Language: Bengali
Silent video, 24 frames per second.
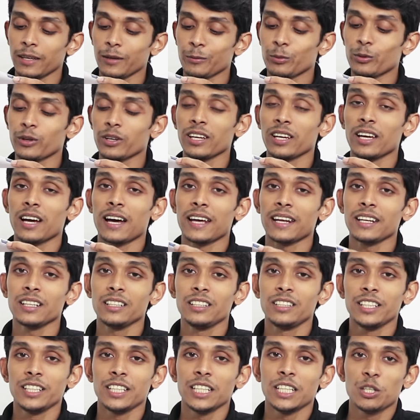এরপরে
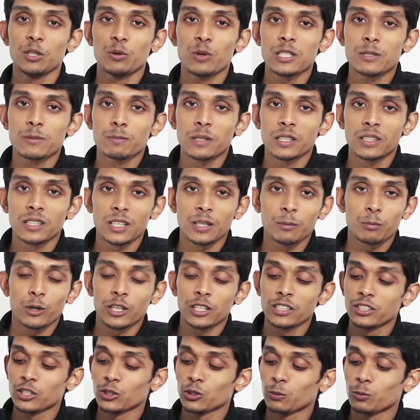আরেকটি ইউএসবি থ্রি
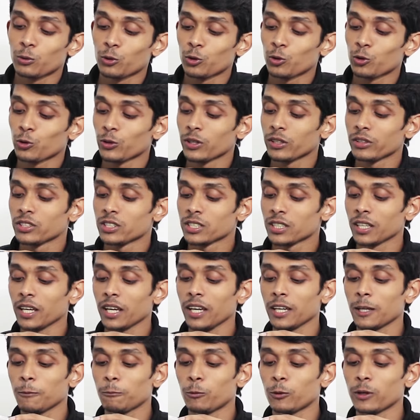পয়েন্ট জিরো পোর্ট রয়েছে
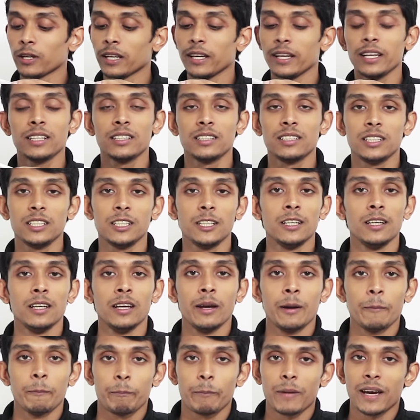এরপরে একটি
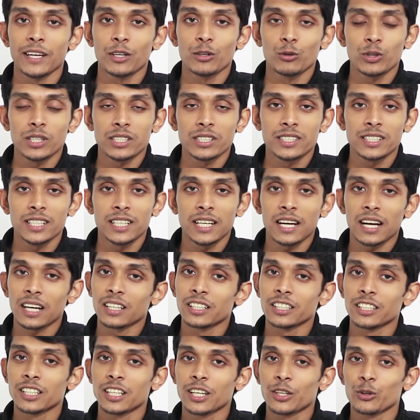মাইক্রো এসডি
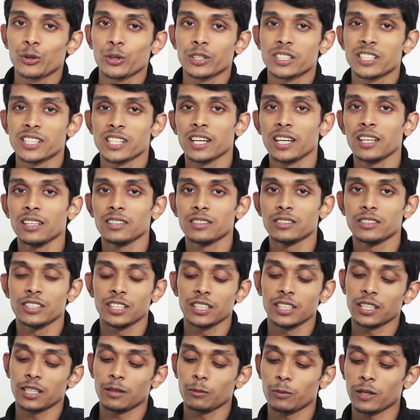কার্ড রিডার রয়েছে
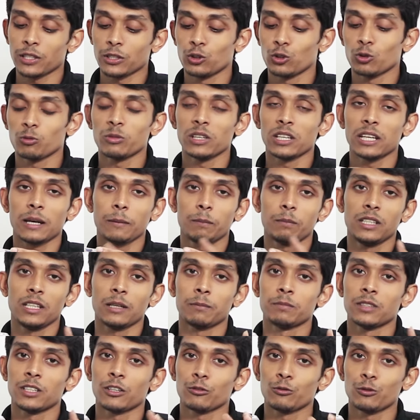যেটার মাধ্যমে আপনি
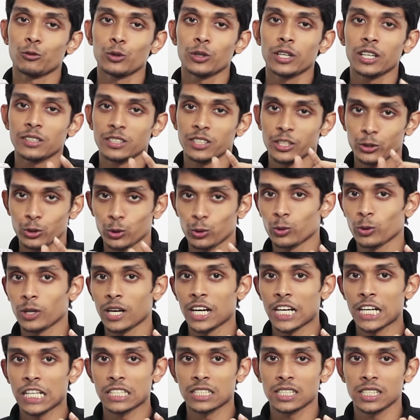আপনার ফোনের যে ছোটো
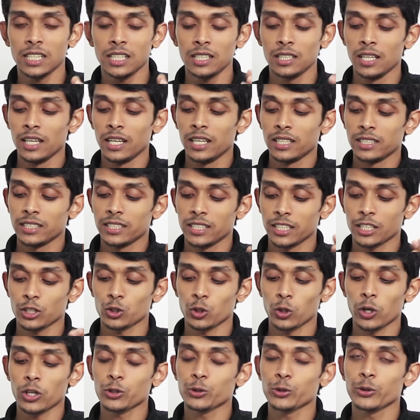কার্ড আছে সেটা
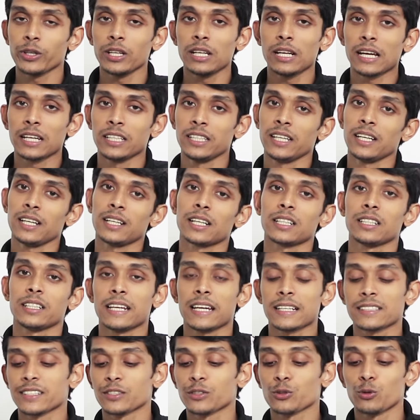সরাসরি লাগিয়ে কার্ডটি
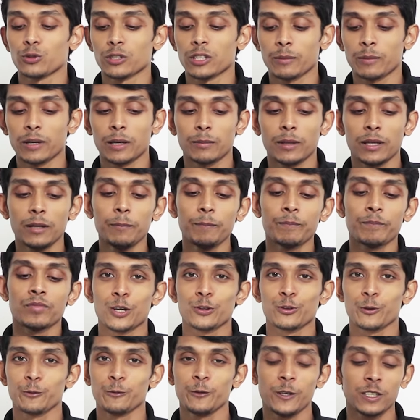অ্যাক্সেস করতে পারবেন
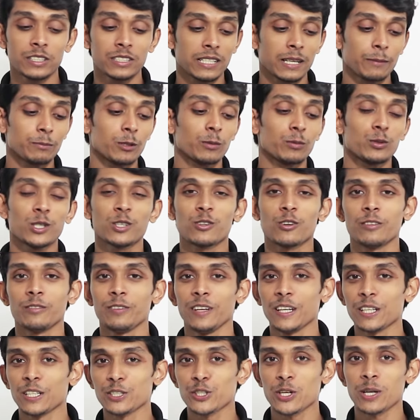তো ভিউয়ার্স ল্যাপটপটির
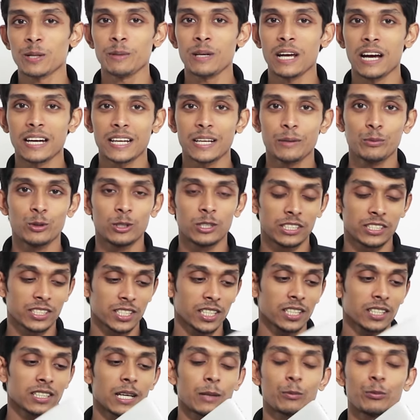কনফিগারেশন আমি আগে
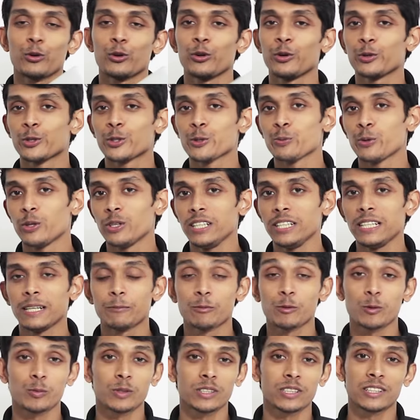বলেছি তারপরেও একটু বলি
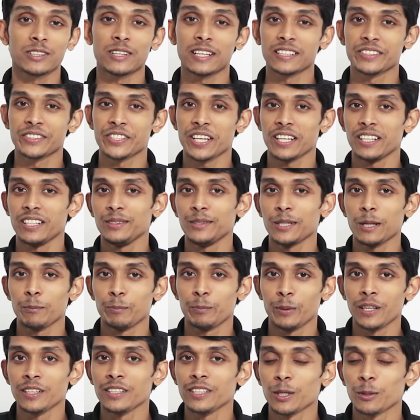ল্যাপটপটিতে থাকছে ইন্টেল
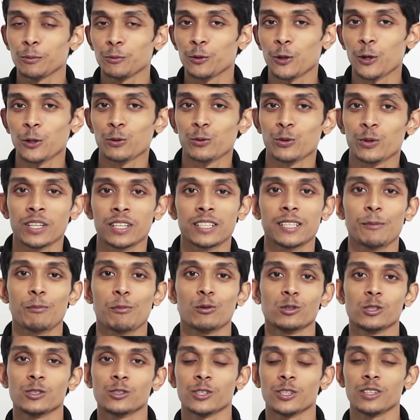পেন্টিয়াম কোয়াড করে একটি
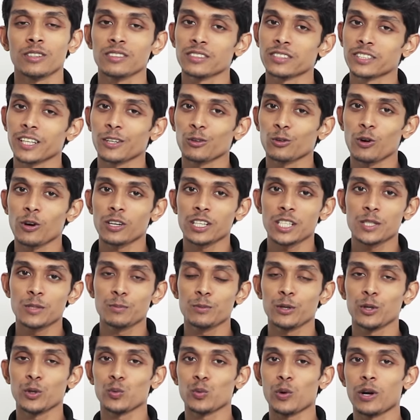প্রসেসর যা ক্লক
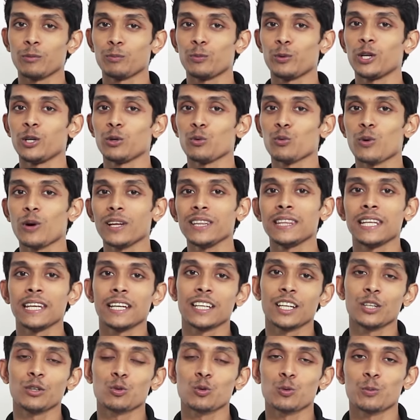স্পিড ওয়ান পয়েন্ট ওয়ান
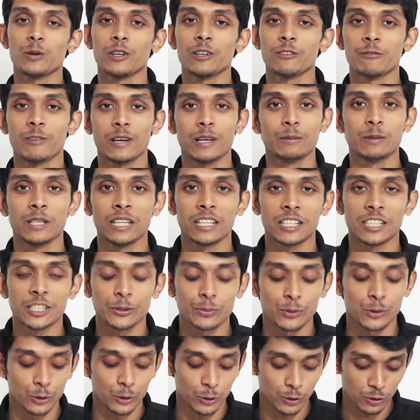থেকে টু পয়েন্ট ফাইভ
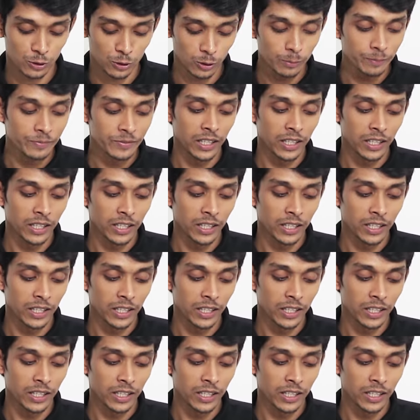গিগার্স পর্যন্ত